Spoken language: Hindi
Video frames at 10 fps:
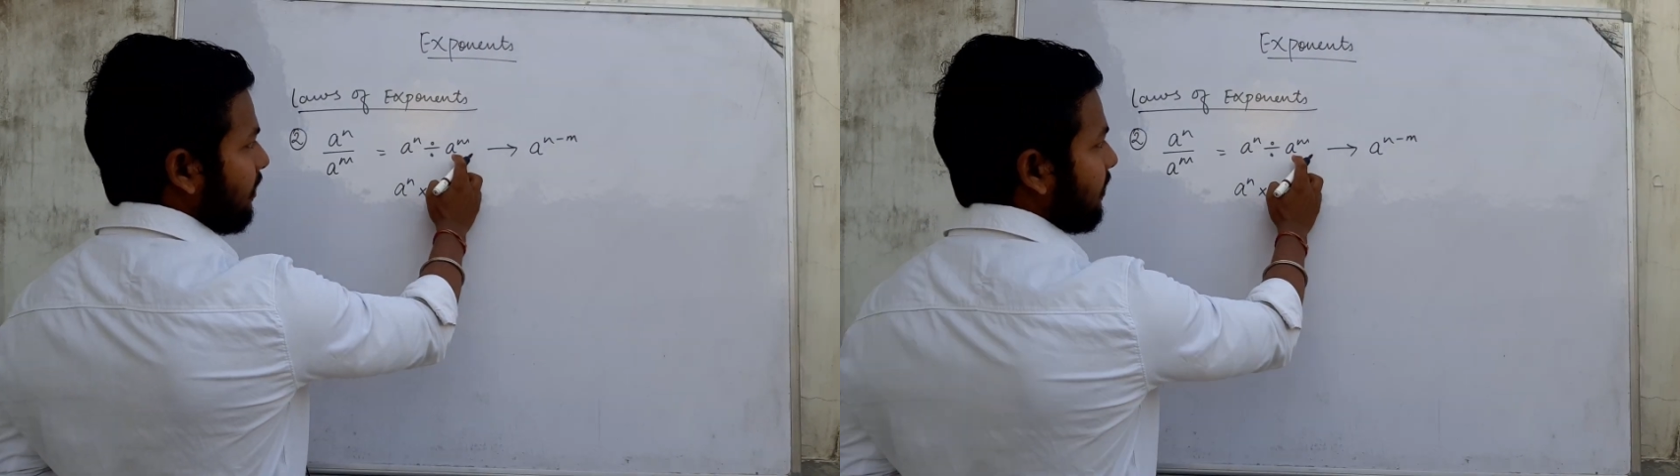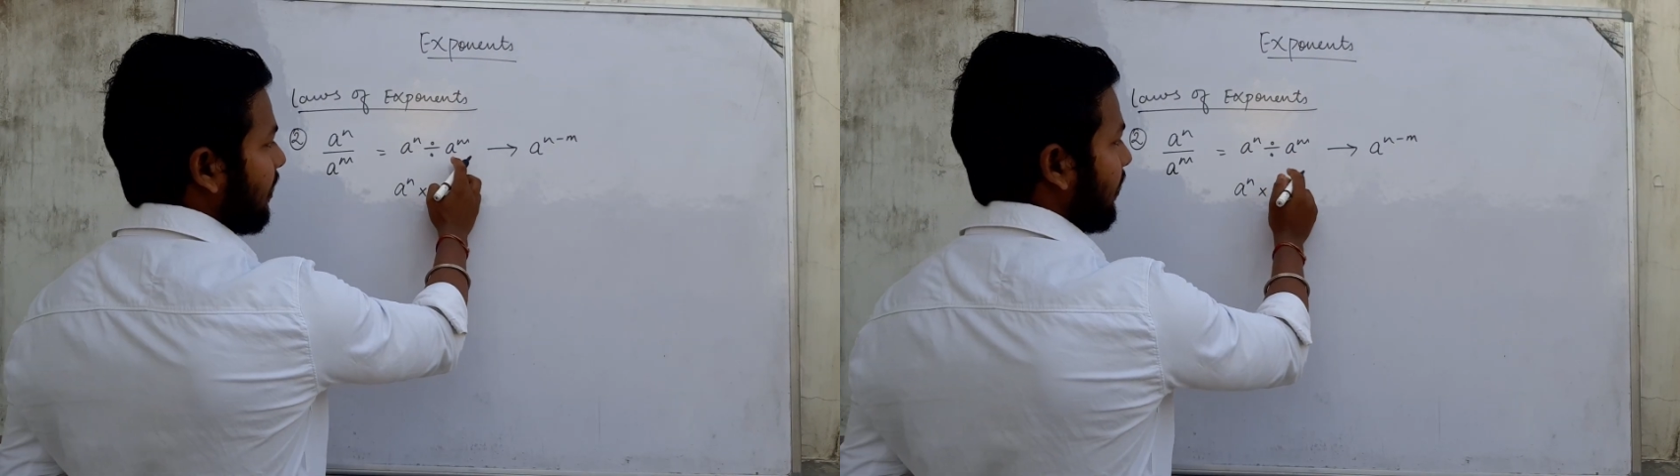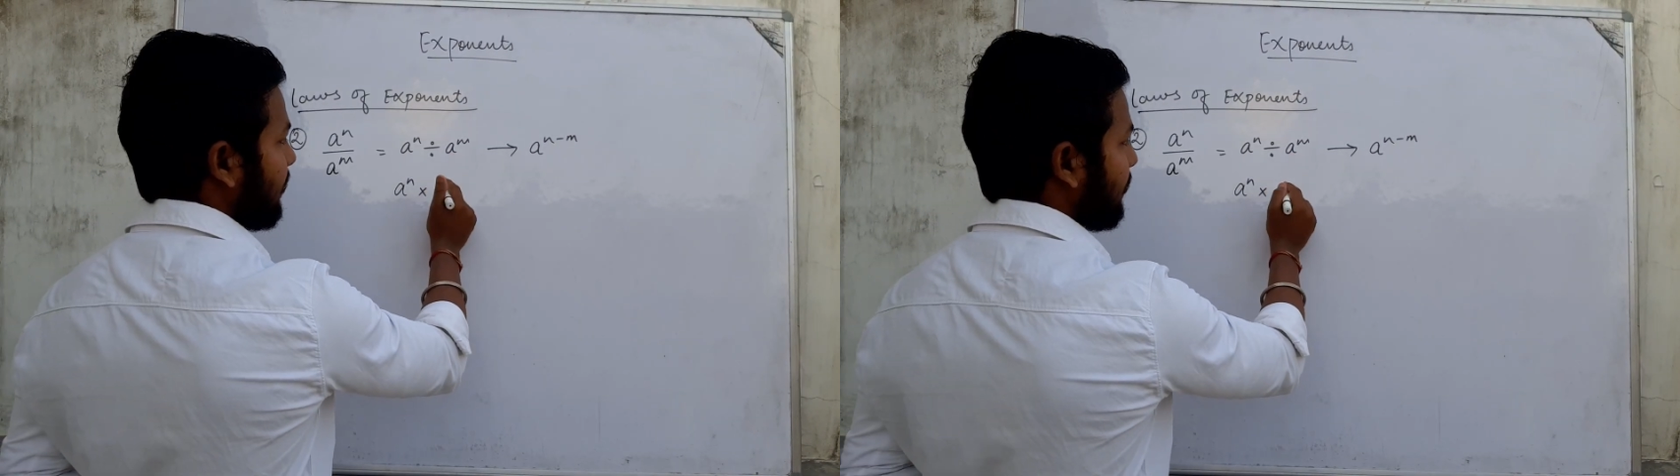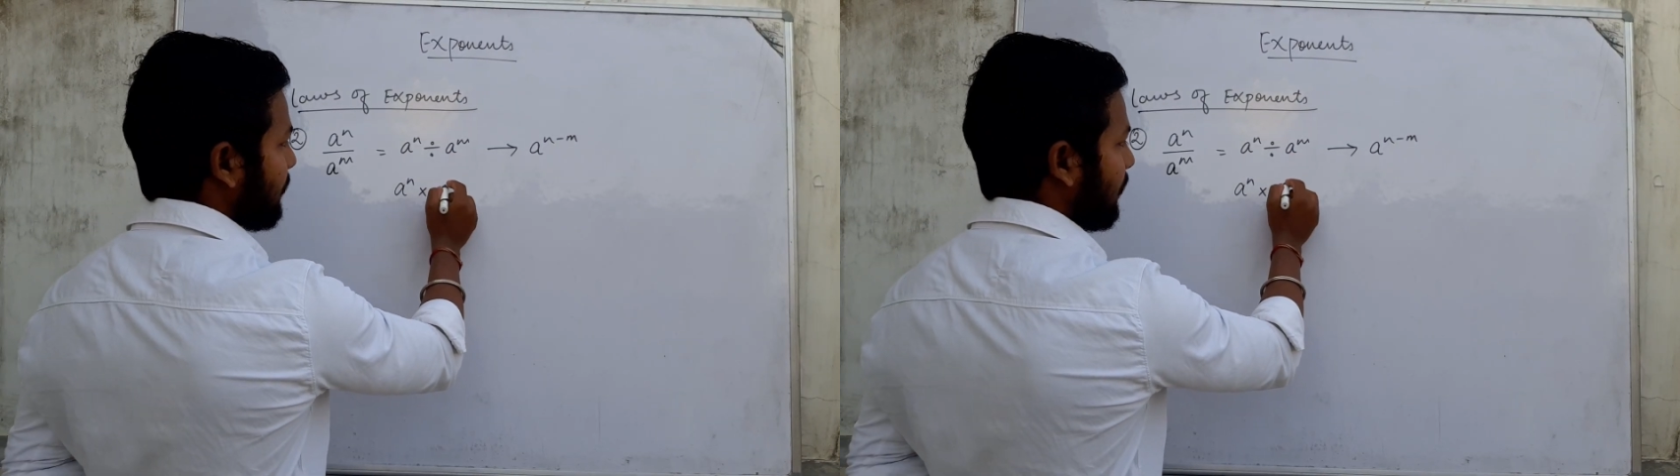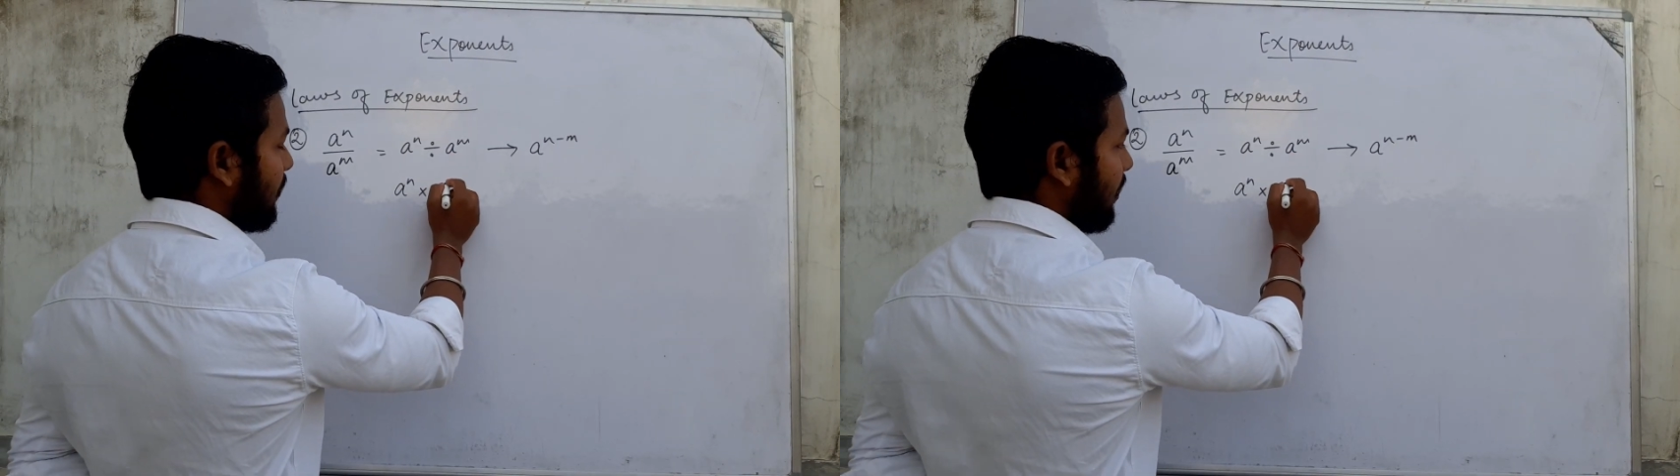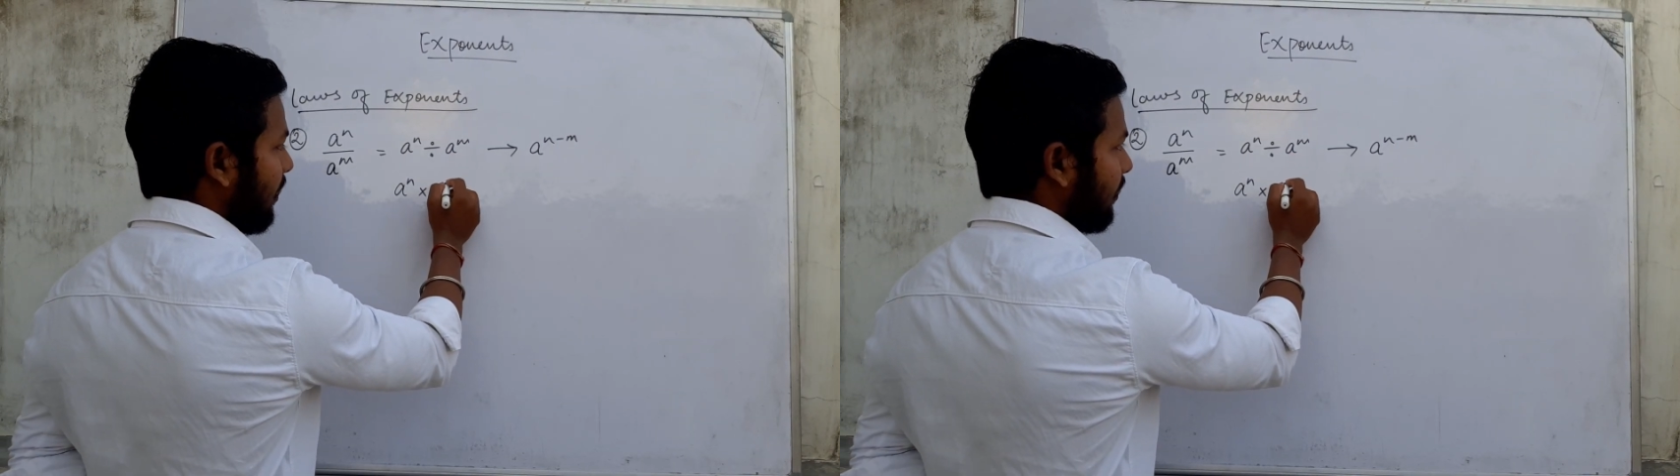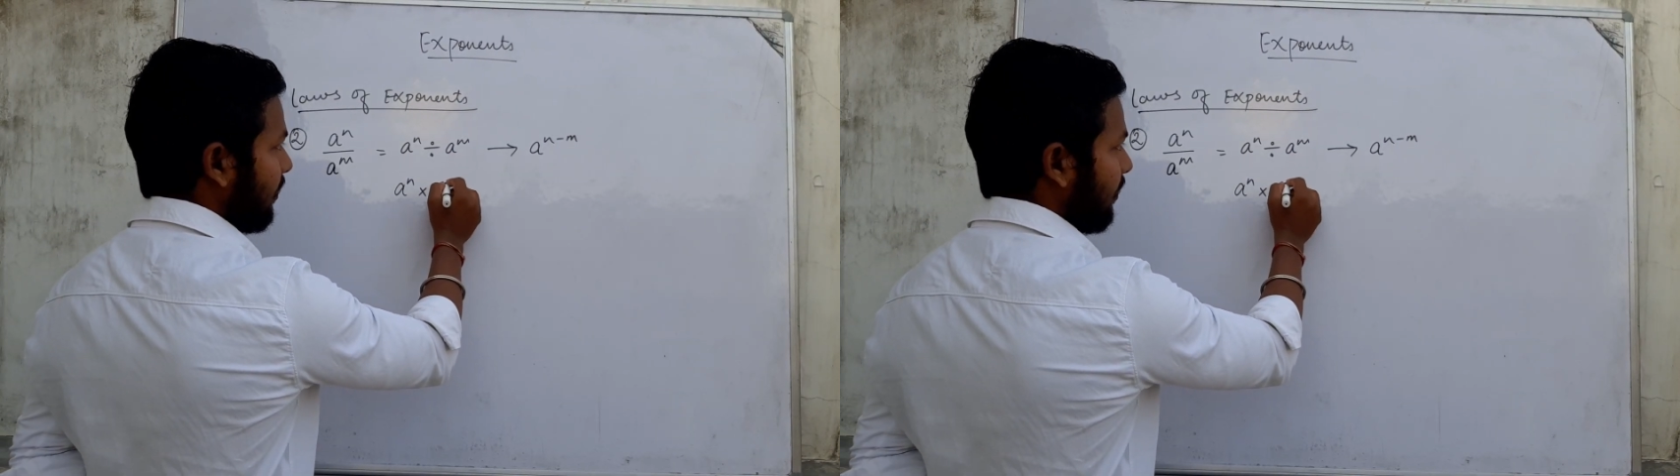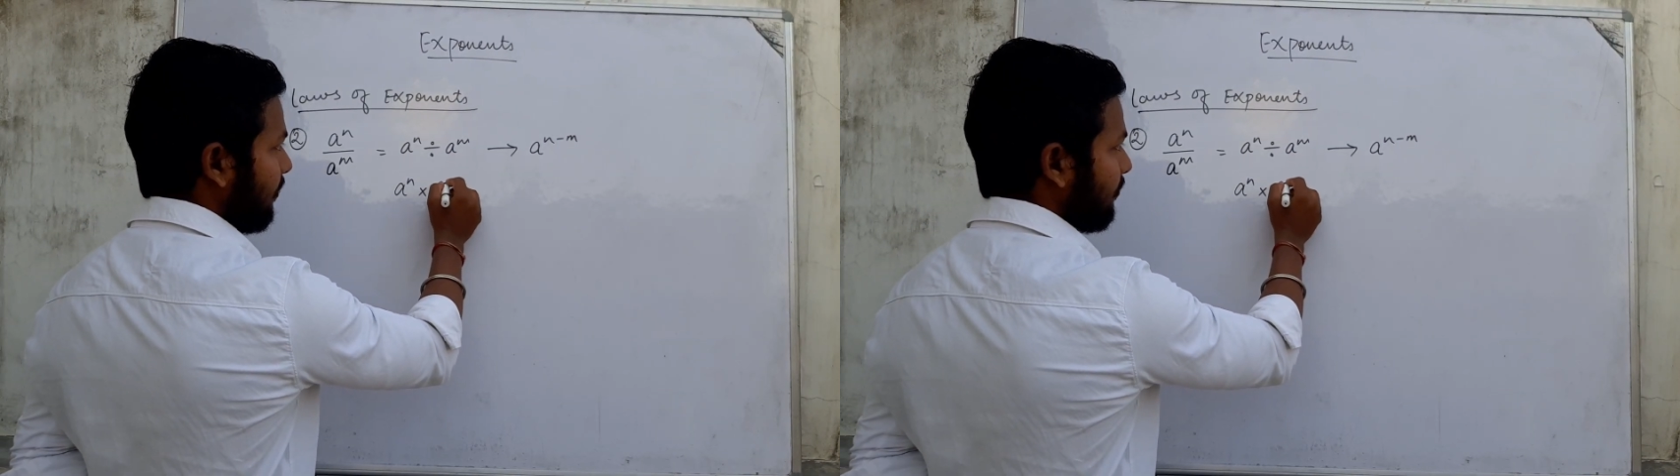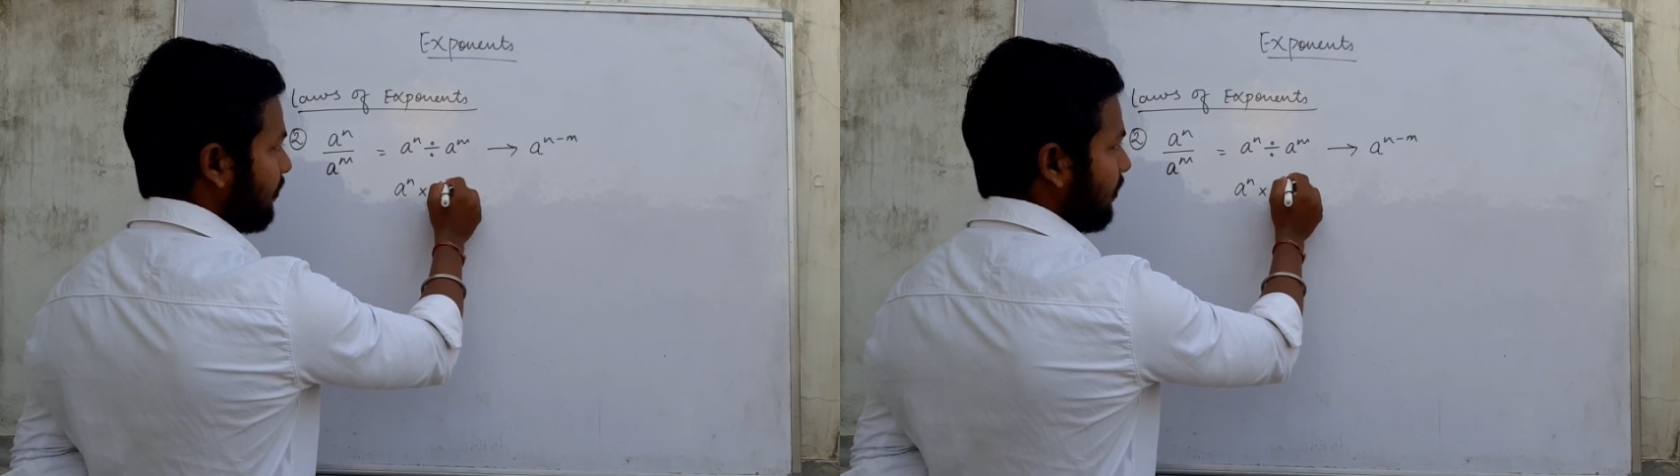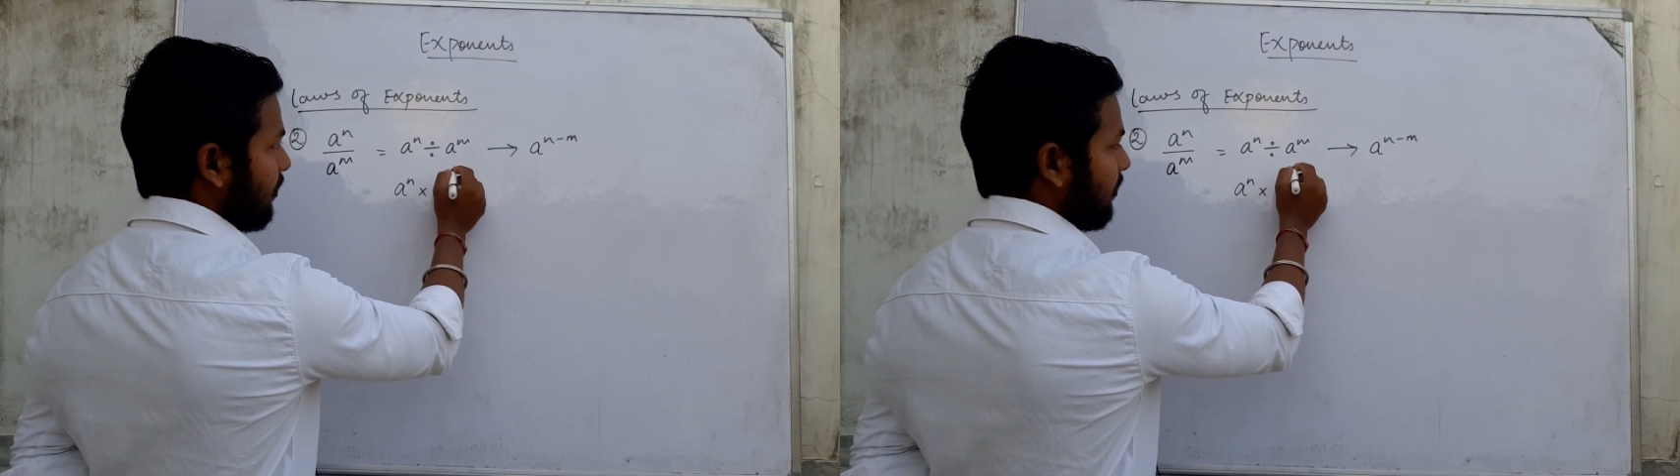तो इसका रेसिप्रोकल लेते हैं
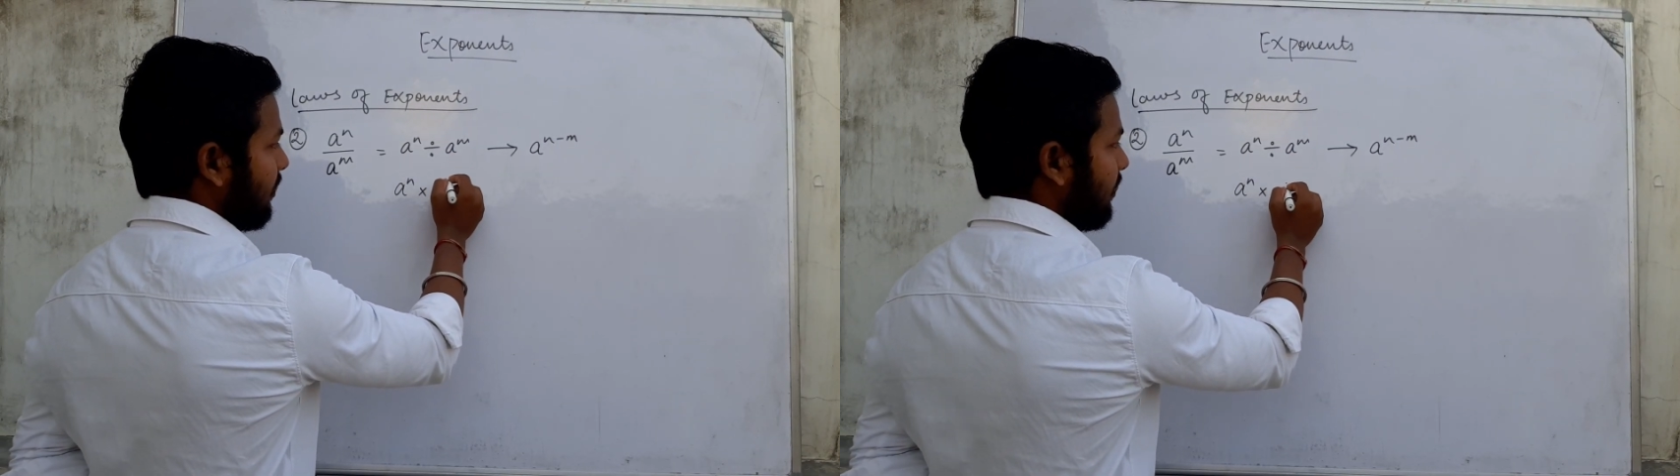तो